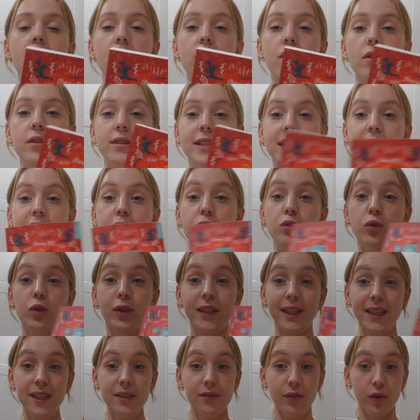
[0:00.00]
Euh, ça, c'est une
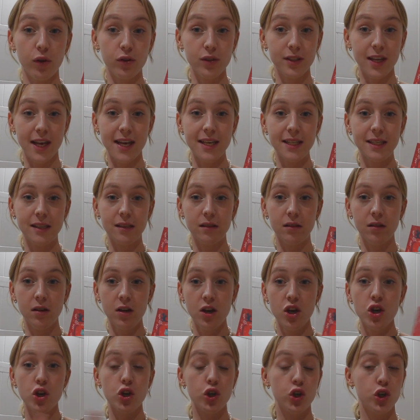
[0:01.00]
autrice française
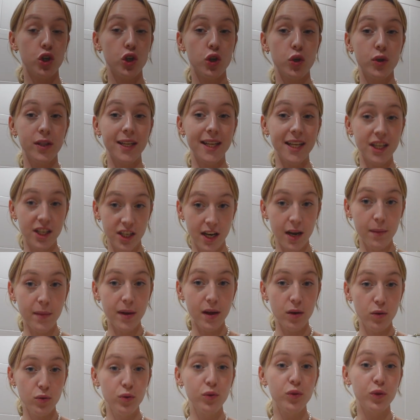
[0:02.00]
je n'ai
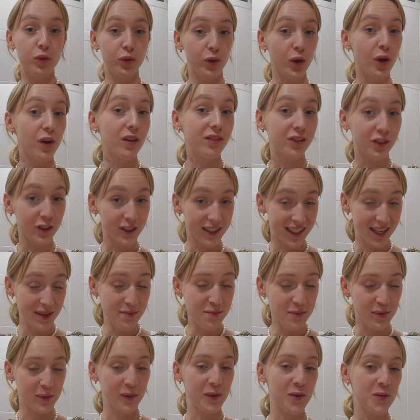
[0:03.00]
jamais lu d'auteur français
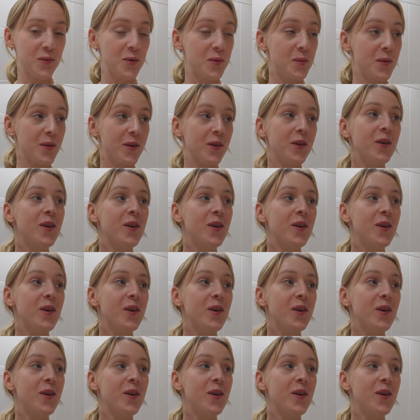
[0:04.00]
pour le moment.